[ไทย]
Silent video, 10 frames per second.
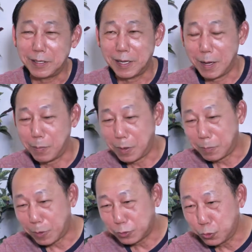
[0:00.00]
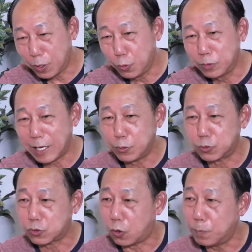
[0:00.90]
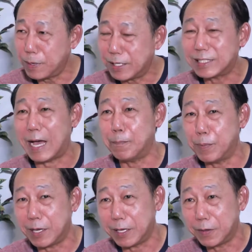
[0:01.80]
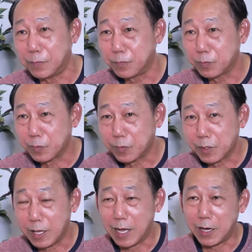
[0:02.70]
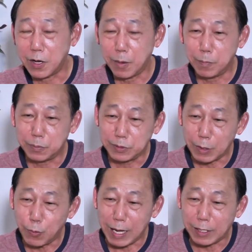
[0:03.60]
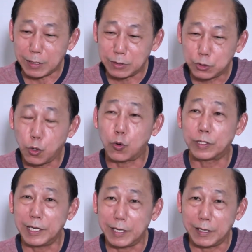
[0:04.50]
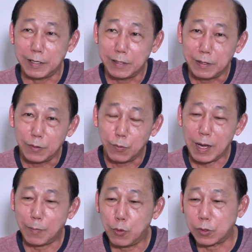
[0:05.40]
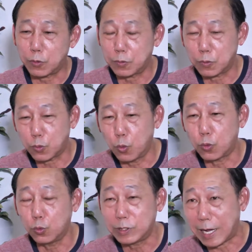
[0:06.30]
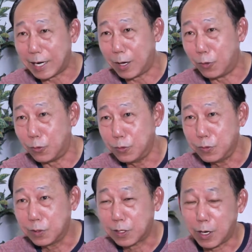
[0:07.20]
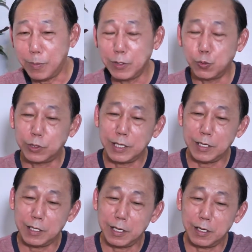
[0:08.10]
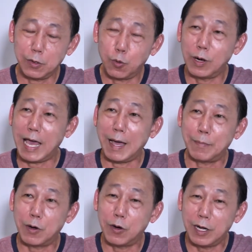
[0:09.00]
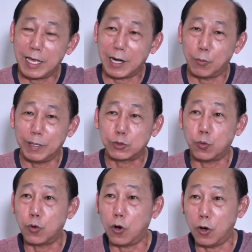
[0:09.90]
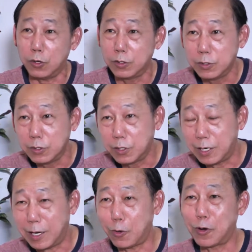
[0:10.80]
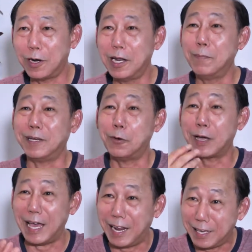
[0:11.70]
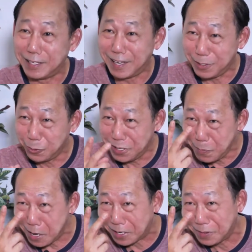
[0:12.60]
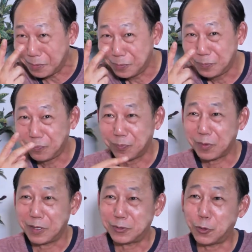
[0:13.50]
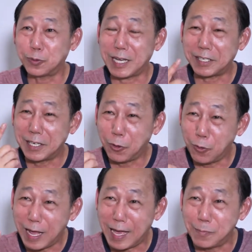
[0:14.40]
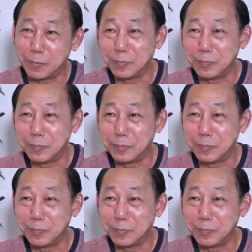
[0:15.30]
นะพอพอช่วยลุงได้อยู่ 2 ปี 3 ปี อ่าก็จังหวะโชคดี ว่าพวกคุกรู้จักเรา เขาไปอยู่ที่โรงแรมเขาก็เรียกเราไปส่งของ เราก็เริ่มเป็นเท่าแก่ละ อายุ 21 ส่งจากหนึ่งโรงแรม